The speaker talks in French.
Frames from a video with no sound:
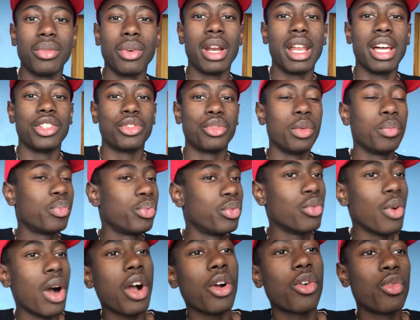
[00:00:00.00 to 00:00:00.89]
voilà, je vais
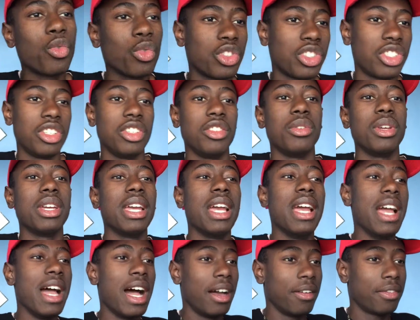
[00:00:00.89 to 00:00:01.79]
pouvoir continuer
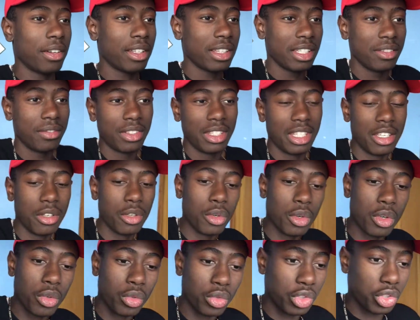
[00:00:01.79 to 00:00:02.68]
à faire des
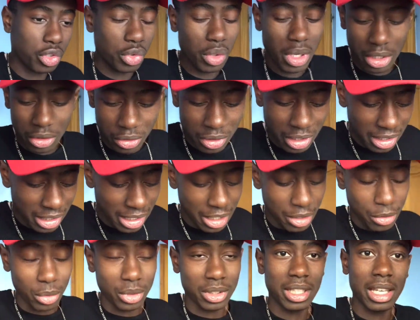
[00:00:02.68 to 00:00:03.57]
vidéos, continuer à donner
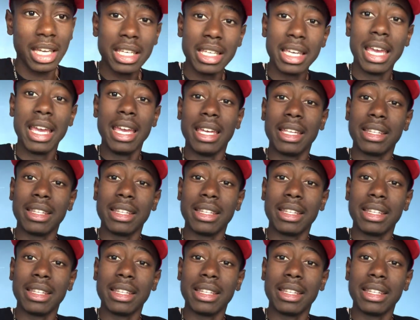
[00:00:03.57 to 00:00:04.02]
des conseils